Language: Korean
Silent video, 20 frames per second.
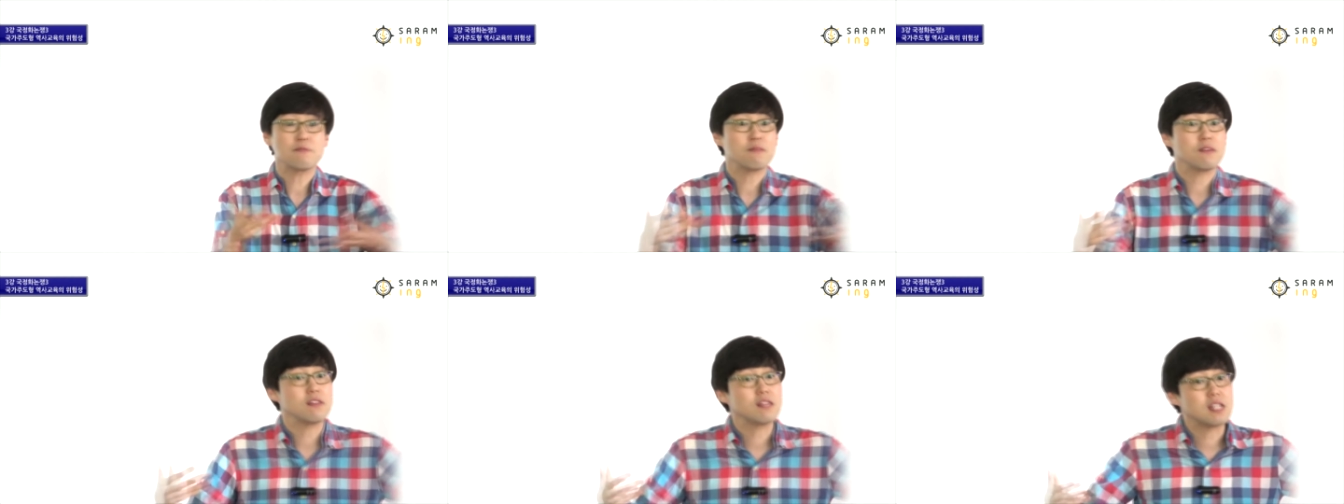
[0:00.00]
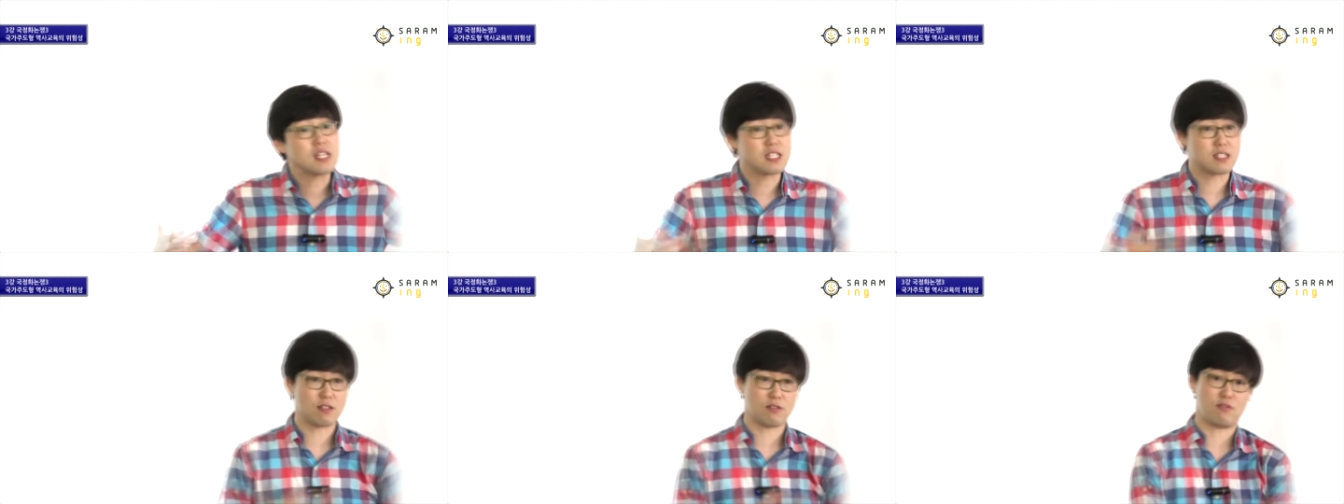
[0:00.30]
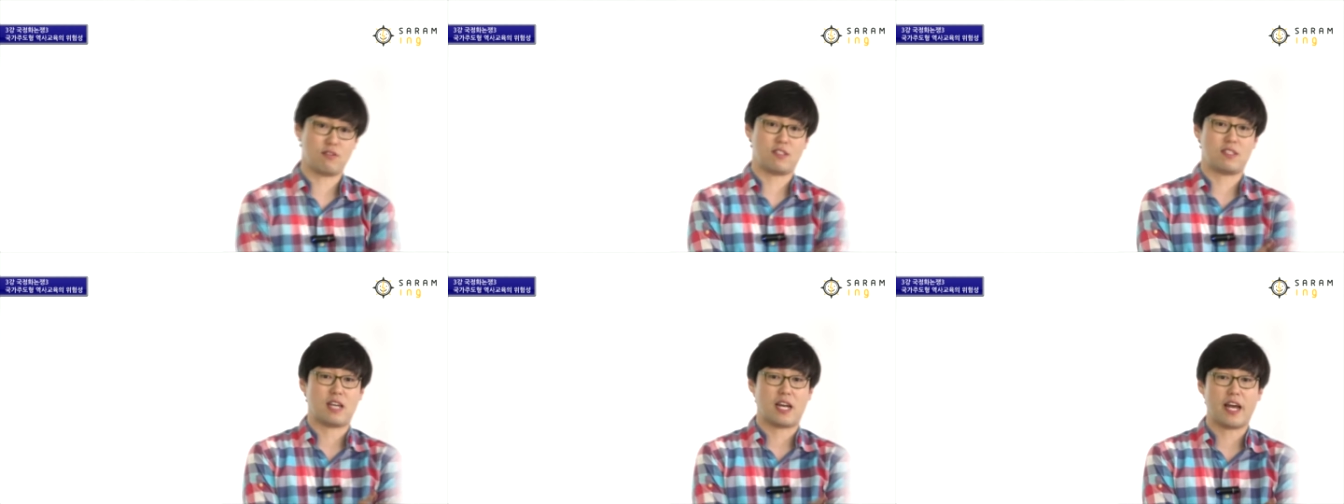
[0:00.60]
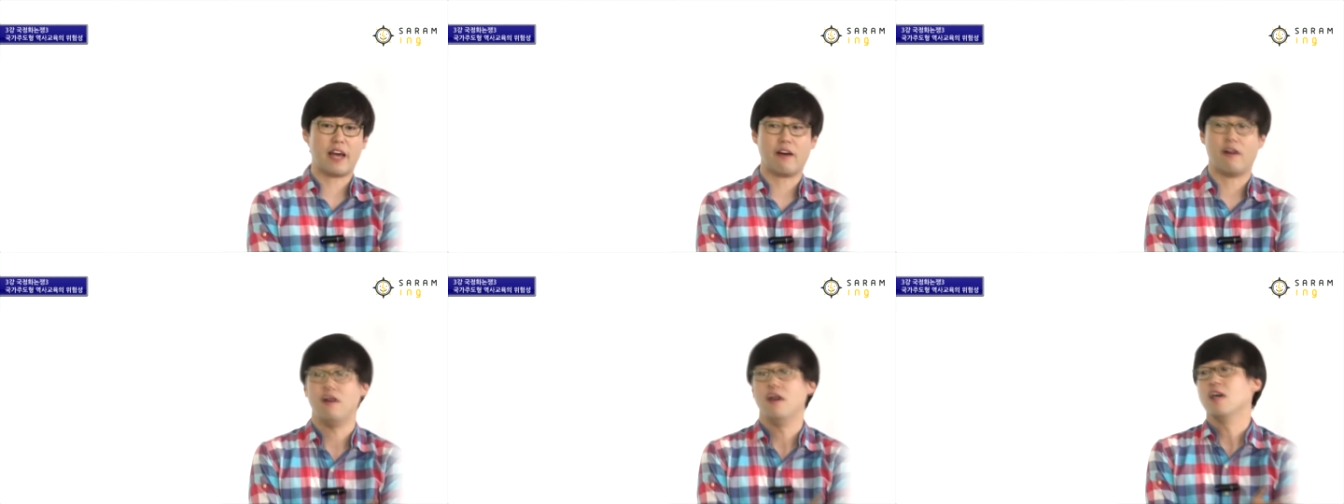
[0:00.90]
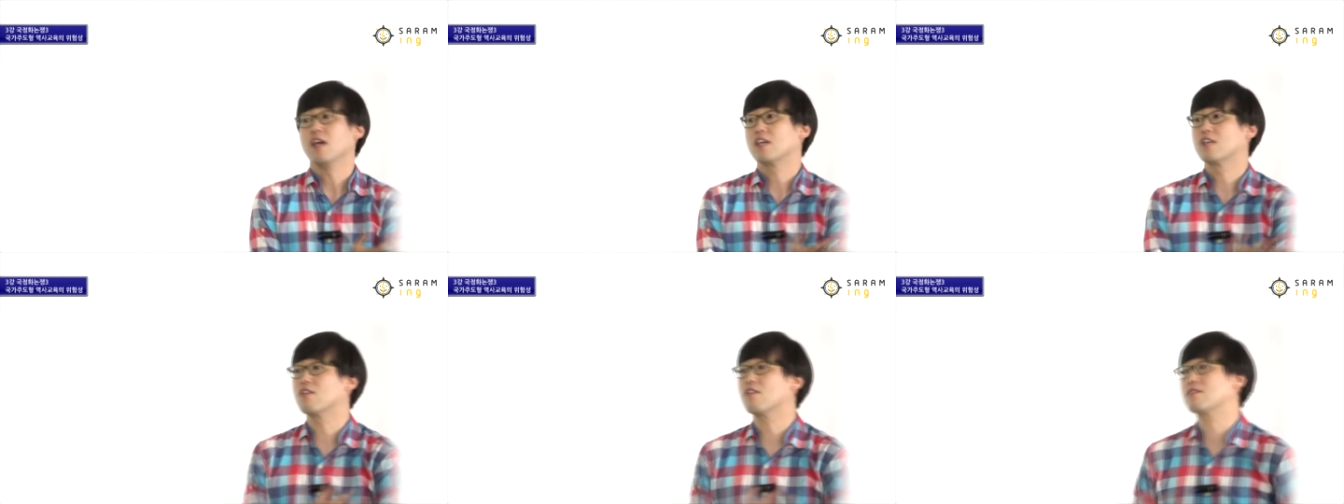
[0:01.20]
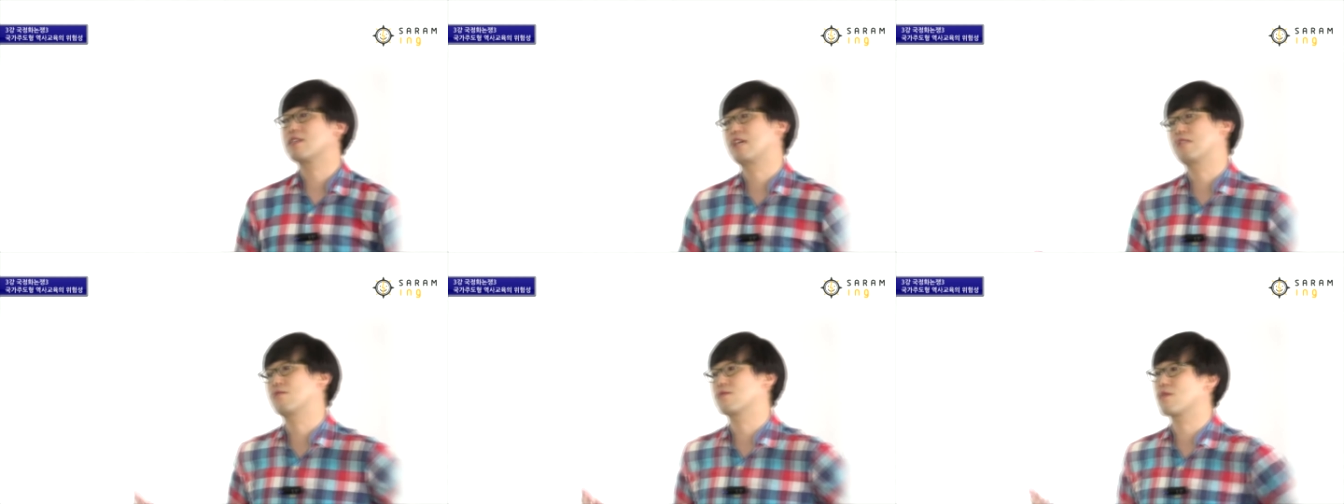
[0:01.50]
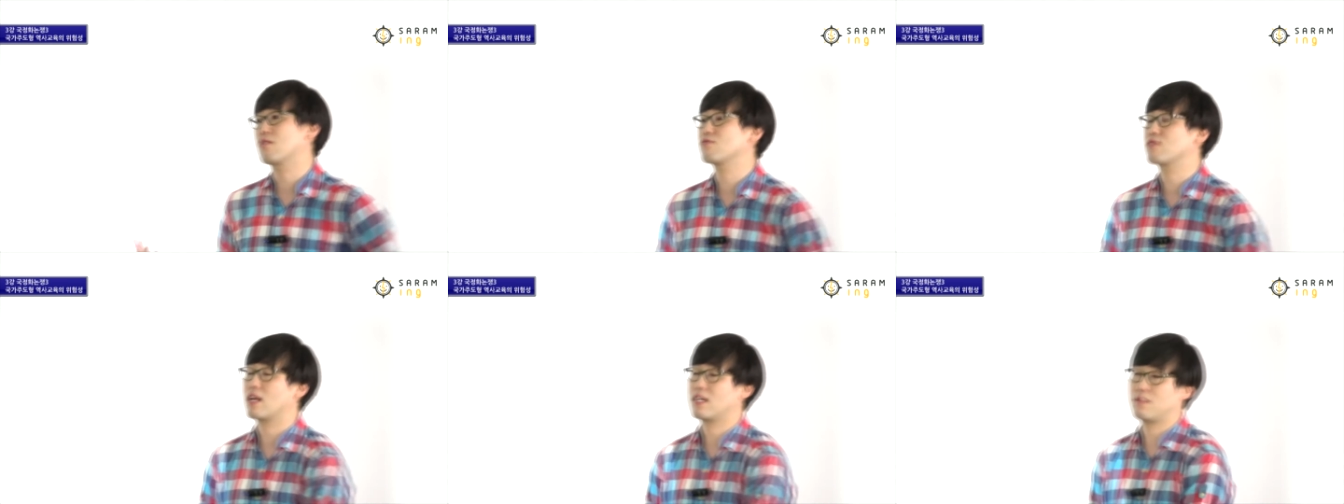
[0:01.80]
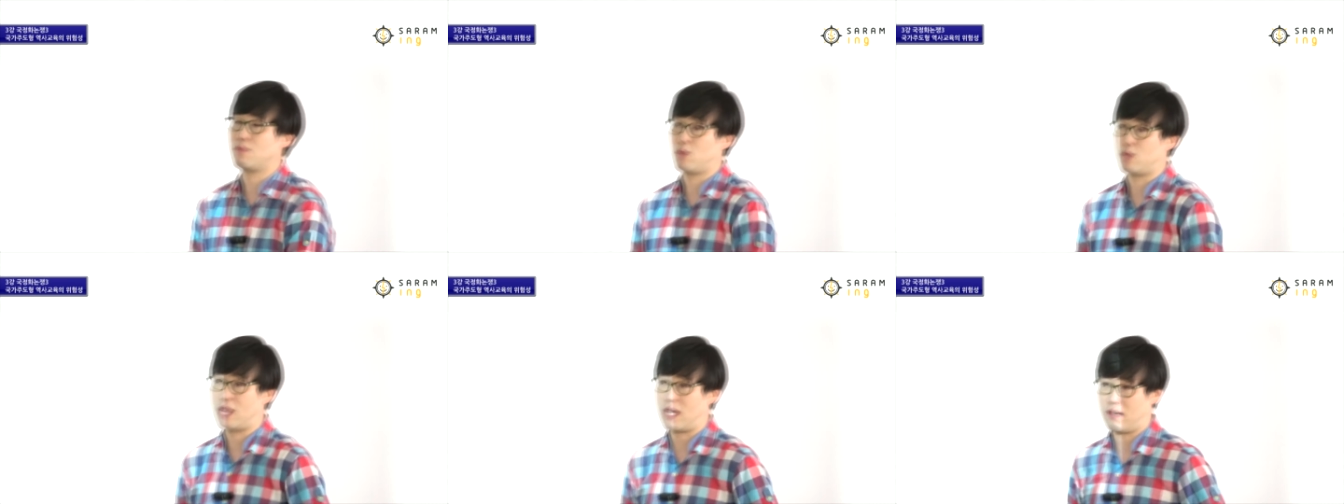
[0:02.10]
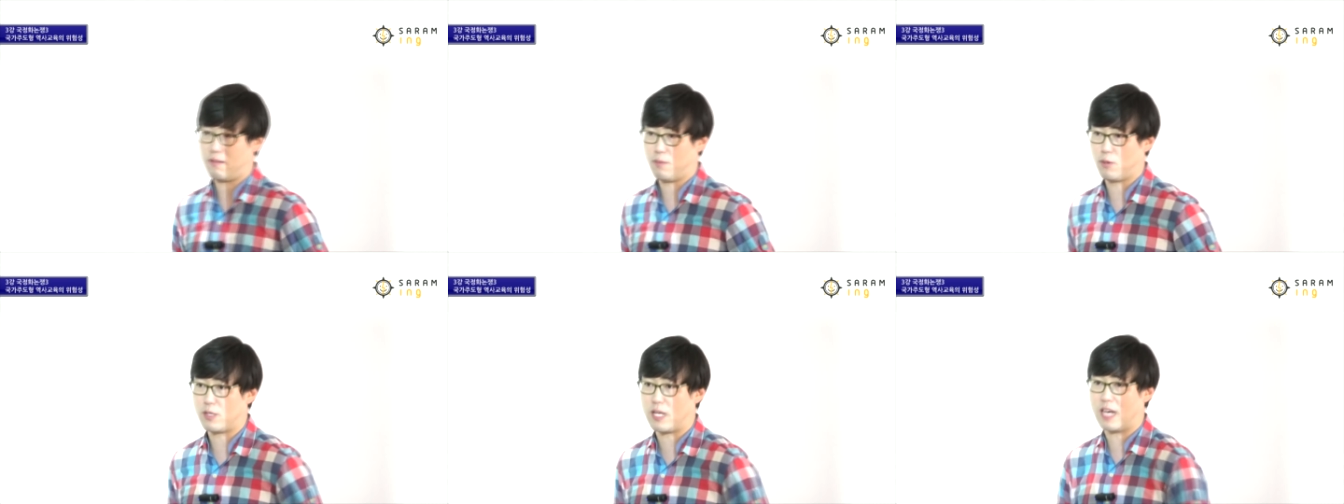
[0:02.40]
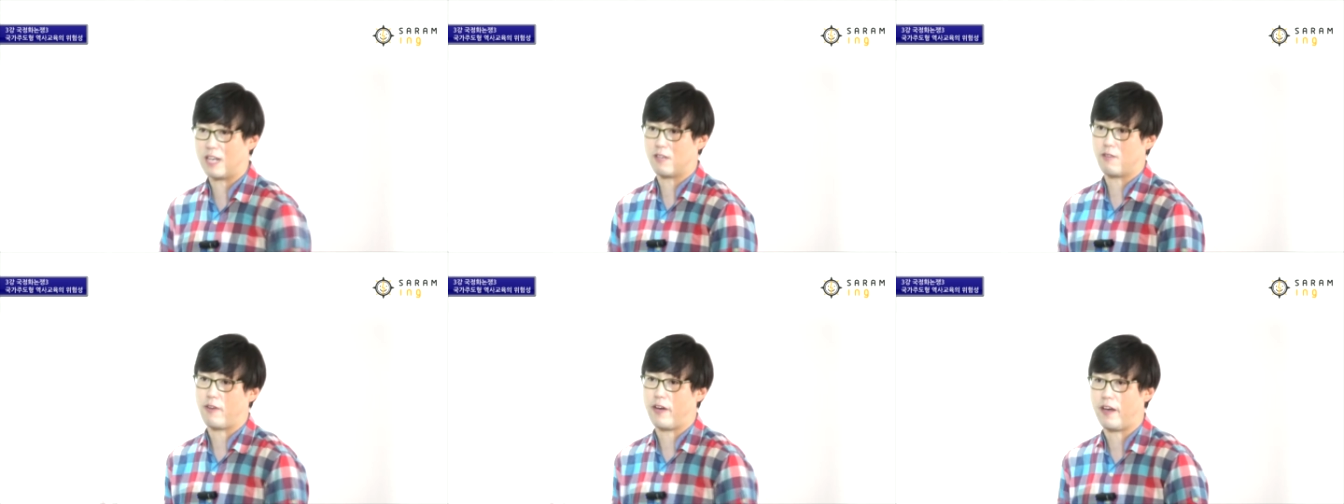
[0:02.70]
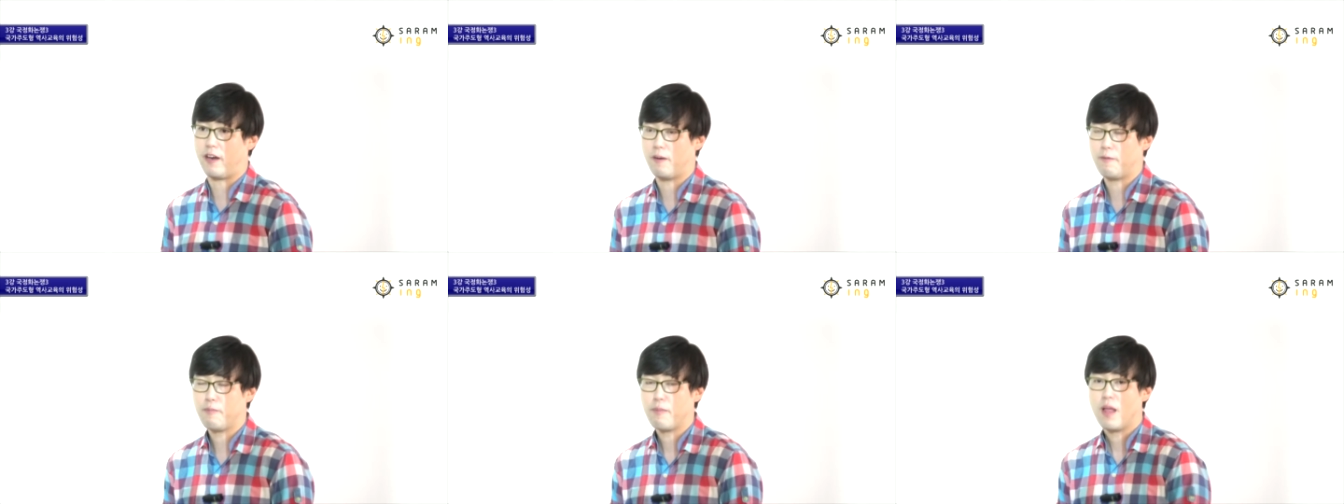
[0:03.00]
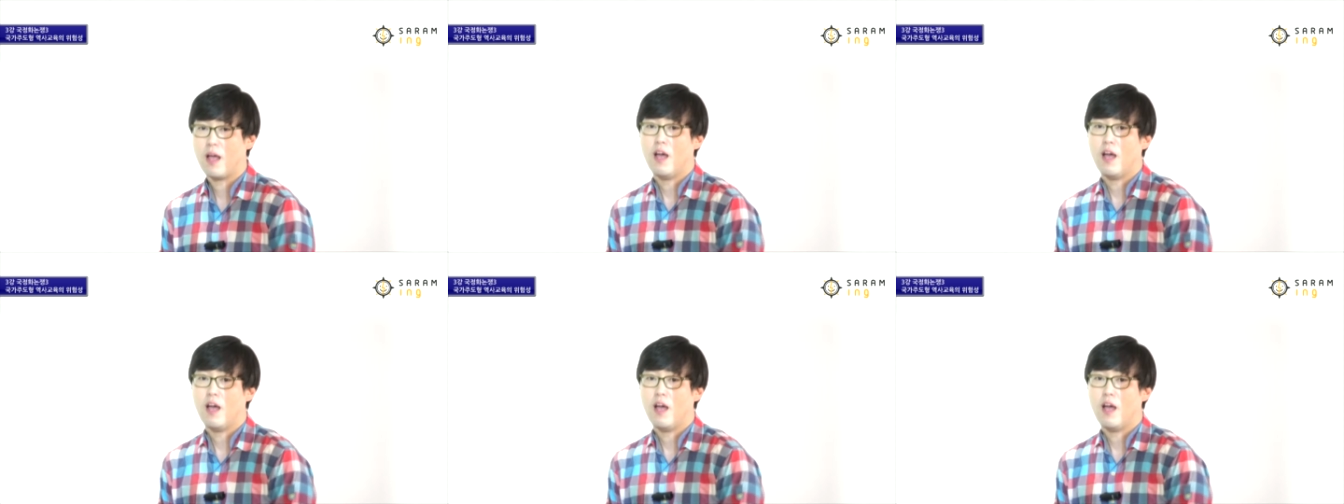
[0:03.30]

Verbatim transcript: 측면들이 있을 수 있잖아요. 그걸 제대로 서술하지 못하는 거예요.